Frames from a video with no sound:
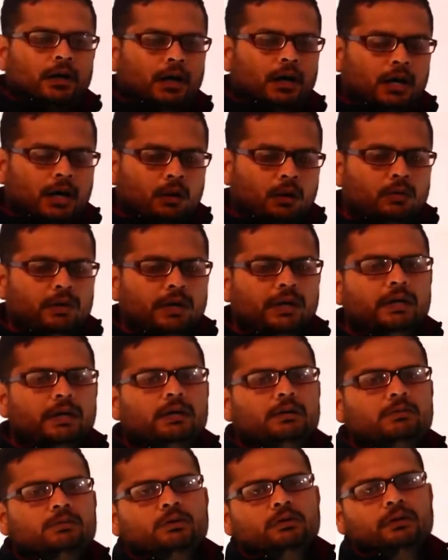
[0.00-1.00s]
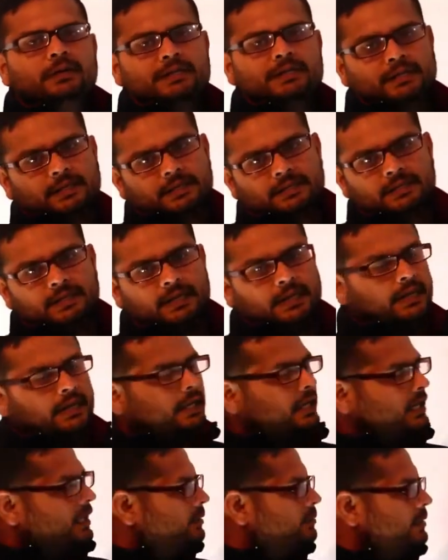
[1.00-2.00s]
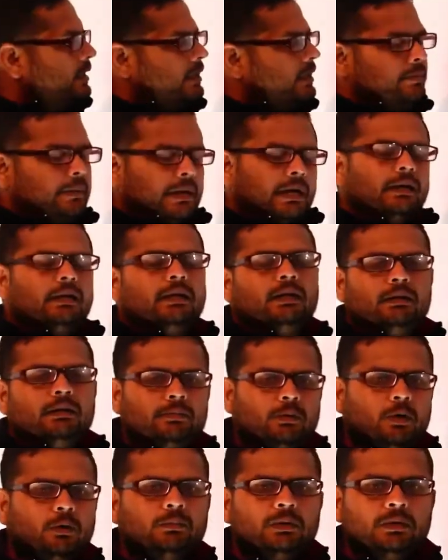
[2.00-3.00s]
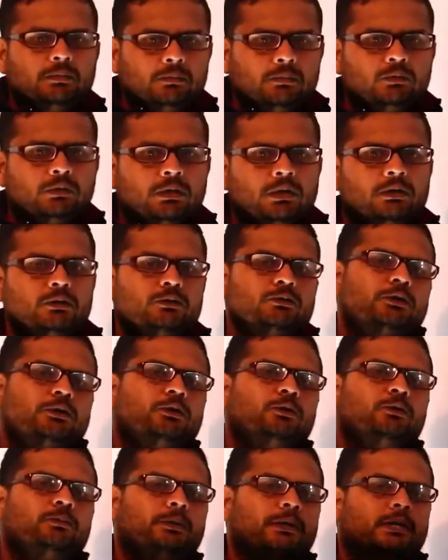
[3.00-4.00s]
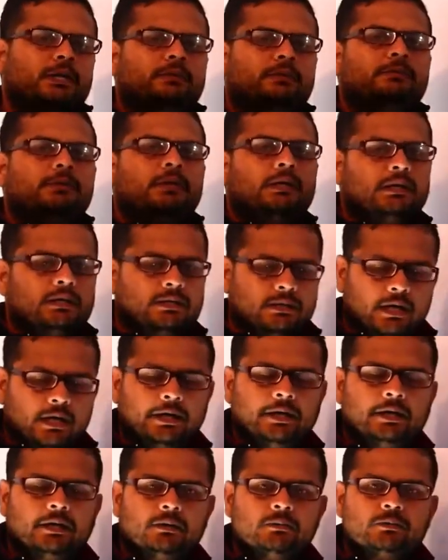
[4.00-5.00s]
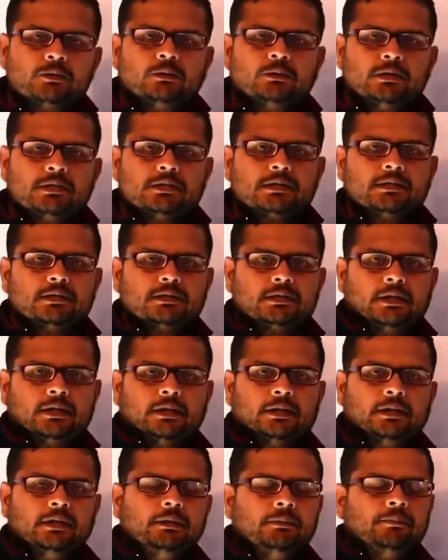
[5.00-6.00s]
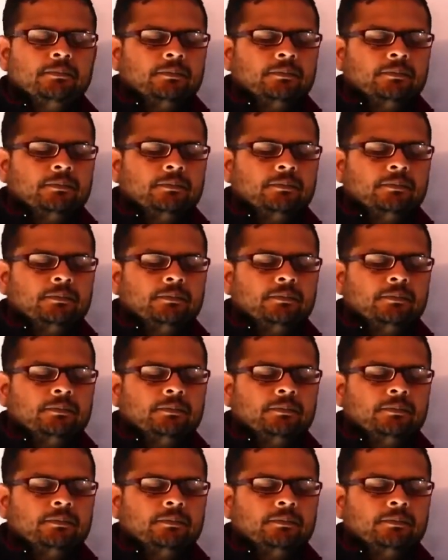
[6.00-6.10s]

अकाउंटिंग टर्म्स को डिस्कस करने के लिए मैं एक प्रैक्टिकल प्रॉब्लम दूंगा उसके ऊपर हम सारी टर्म्स को डिस्कस करेंगे